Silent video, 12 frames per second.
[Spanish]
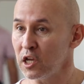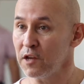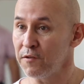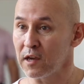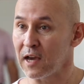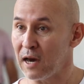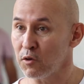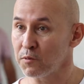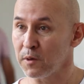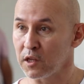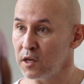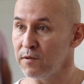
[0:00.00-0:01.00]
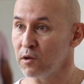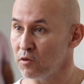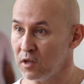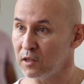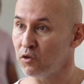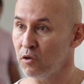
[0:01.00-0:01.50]
significado específico.
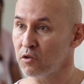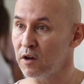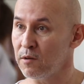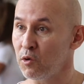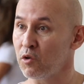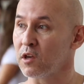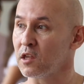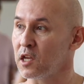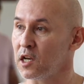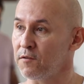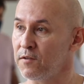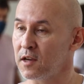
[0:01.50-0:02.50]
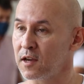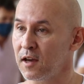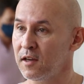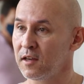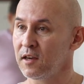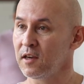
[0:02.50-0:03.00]
Ya todos sabemos lo que
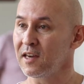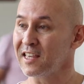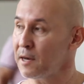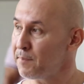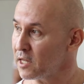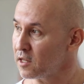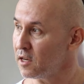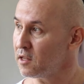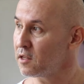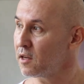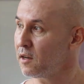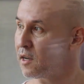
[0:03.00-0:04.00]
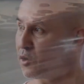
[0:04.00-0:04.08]
significa esa presencia en